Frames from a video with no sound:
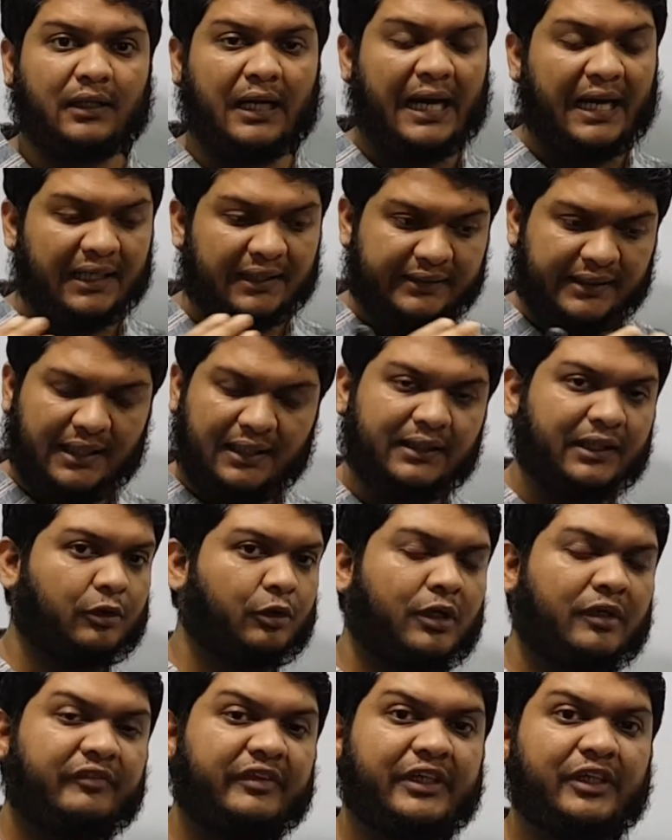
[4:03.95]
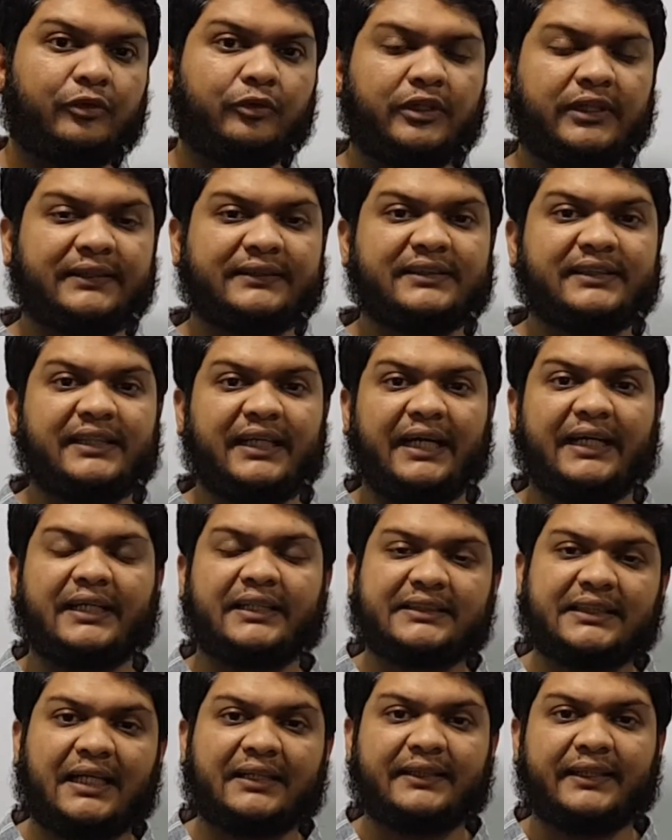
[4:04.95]
আলাদা আলাদা করে ভিডিও দিয়েছি এটা
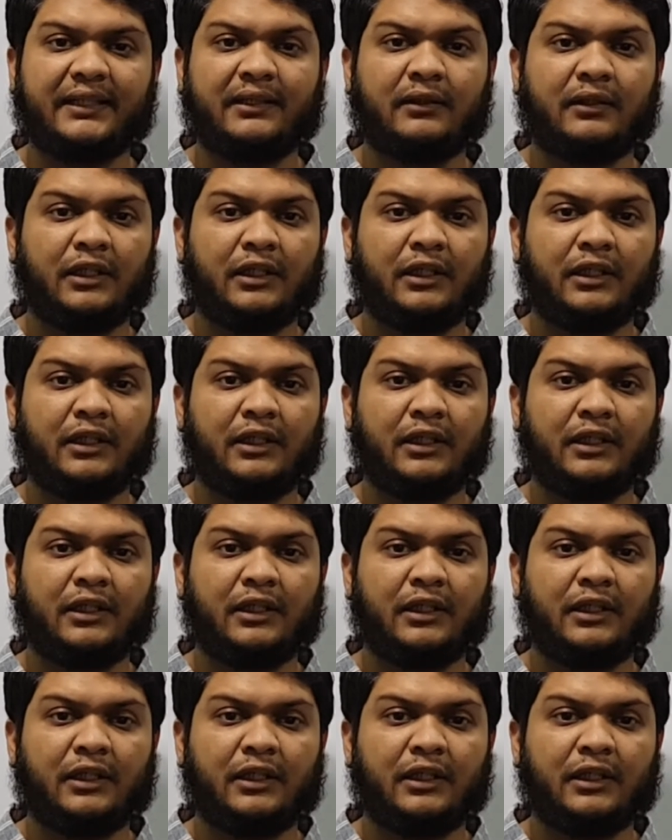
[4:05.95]
সাথে